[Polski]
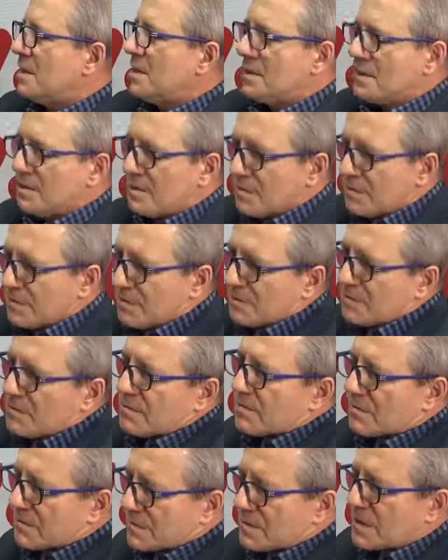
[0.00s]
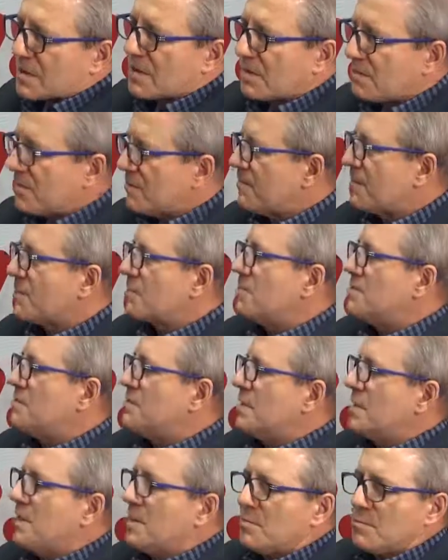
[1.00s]
I, I, z tego powodu
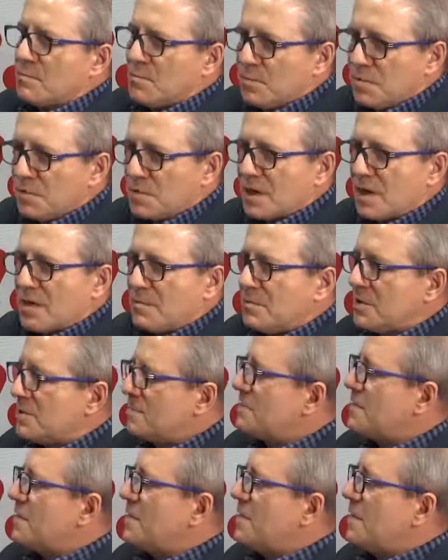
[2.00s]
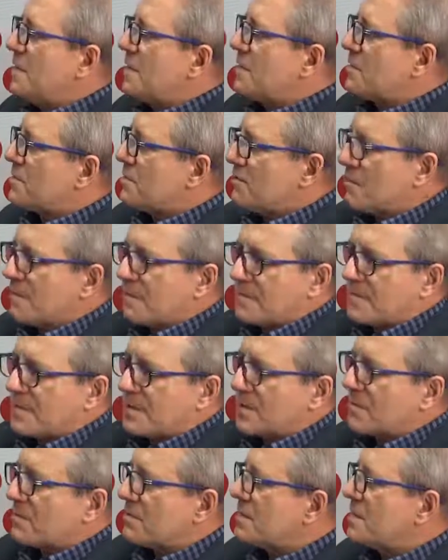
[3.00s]
musielibyśmy to
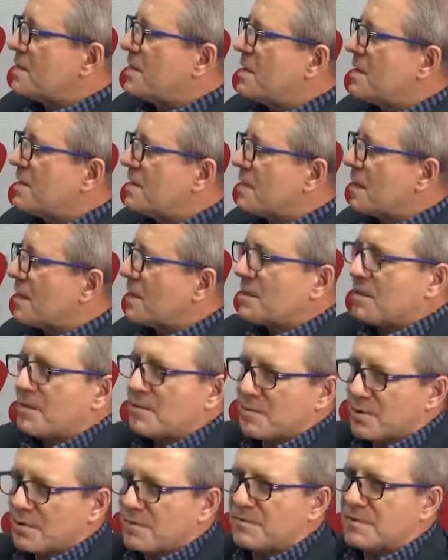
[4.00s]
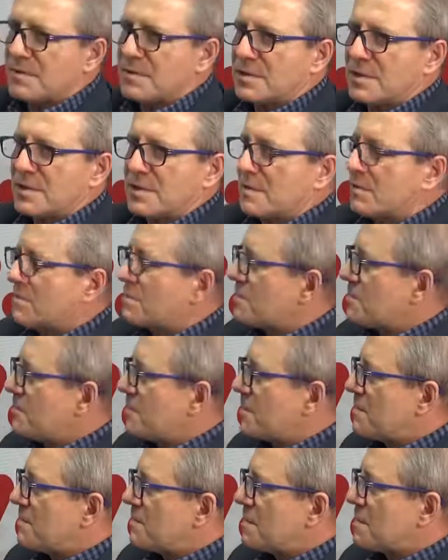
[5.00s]
wynagrodzenie i tak podwyższyć od, od
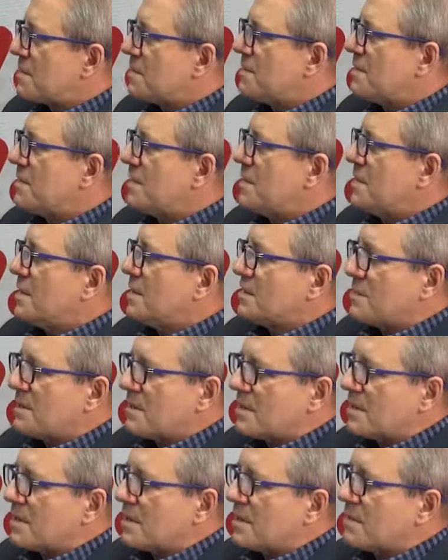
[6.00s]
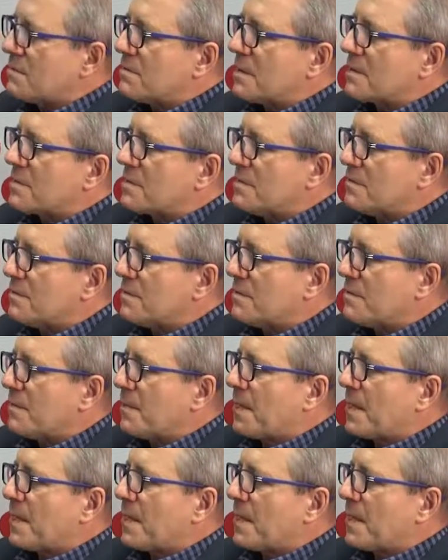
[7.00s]
1 stycznia. Dodatkowo